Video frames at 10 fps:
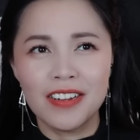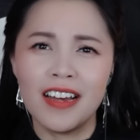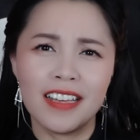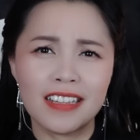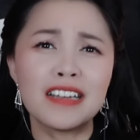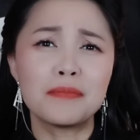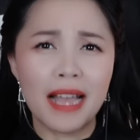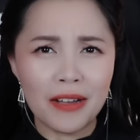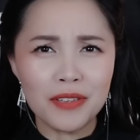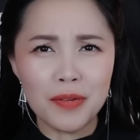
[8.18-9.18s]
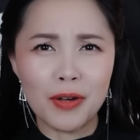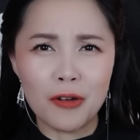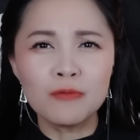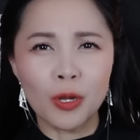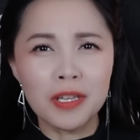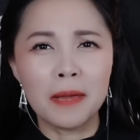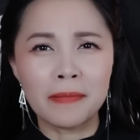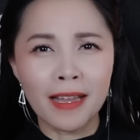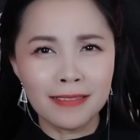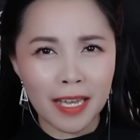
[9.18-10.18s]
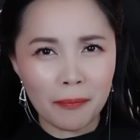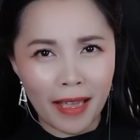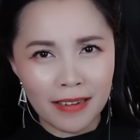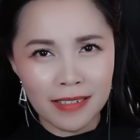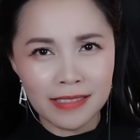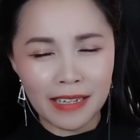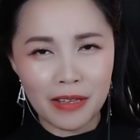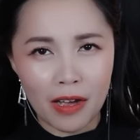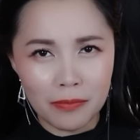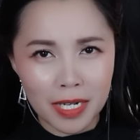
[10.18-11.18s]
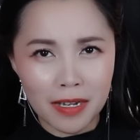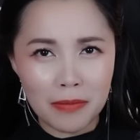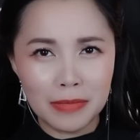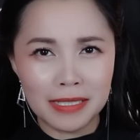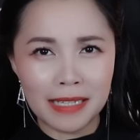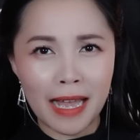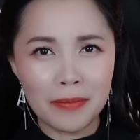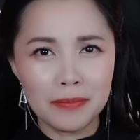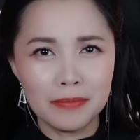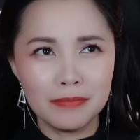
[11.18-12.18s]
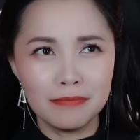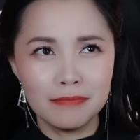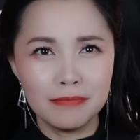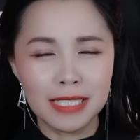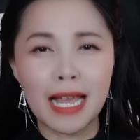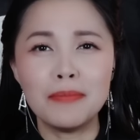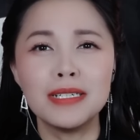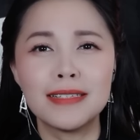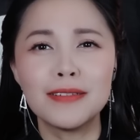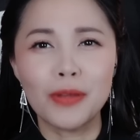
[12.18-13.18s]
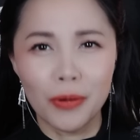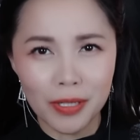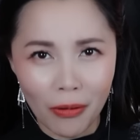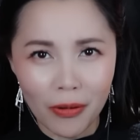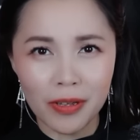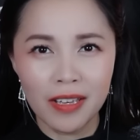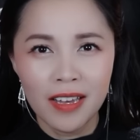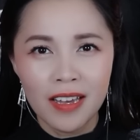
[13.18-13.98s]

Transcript: nói là tân báo nhưng mà cũng tội nghiệp tân các bạn ơi, thằng nhỏ mới có 18 18 19 tuổi thôi